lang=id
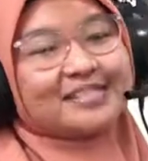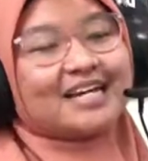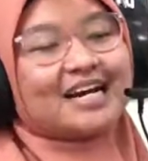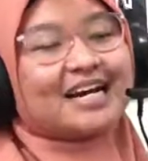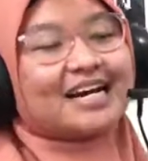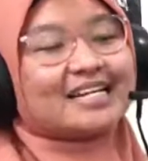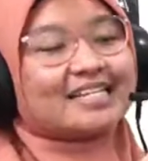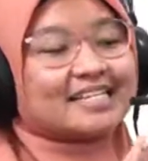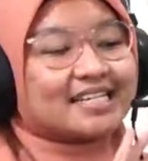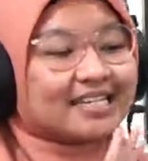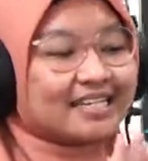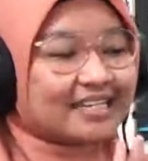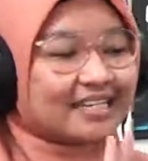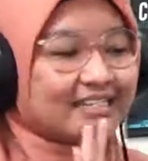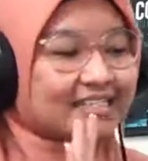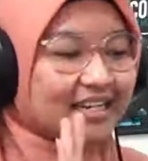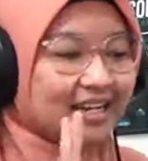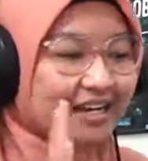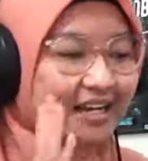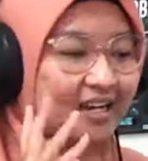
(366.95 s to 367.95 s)
Jangan sedih,
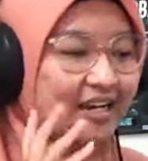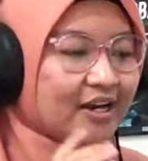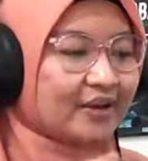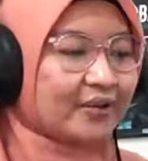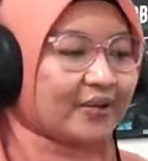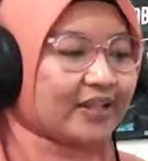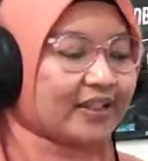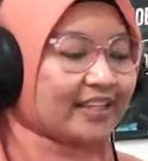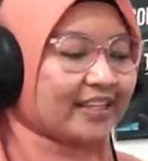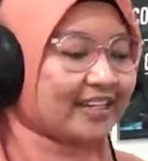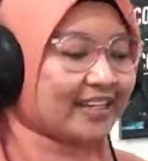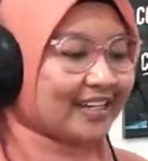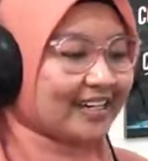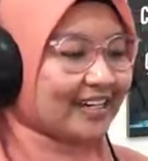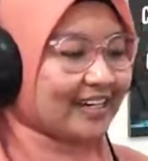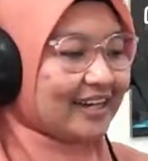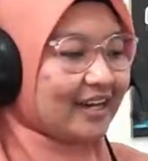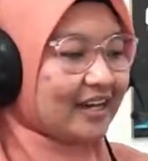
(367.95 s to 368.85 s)
jangan khawatir.